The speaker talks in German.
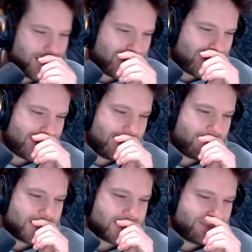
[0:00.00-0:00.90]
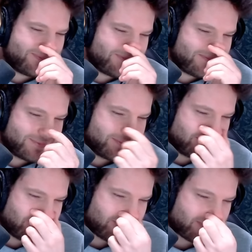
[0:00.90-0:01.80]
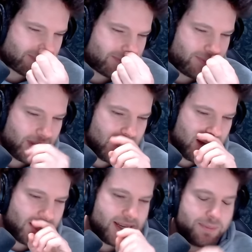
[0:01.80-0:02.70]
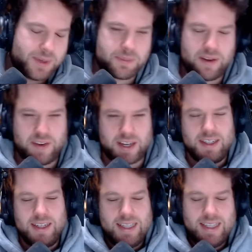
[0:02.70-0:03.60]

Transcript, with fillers: Ah, ich liebe das. Mm. Ah, ich liebe das. Perfekt.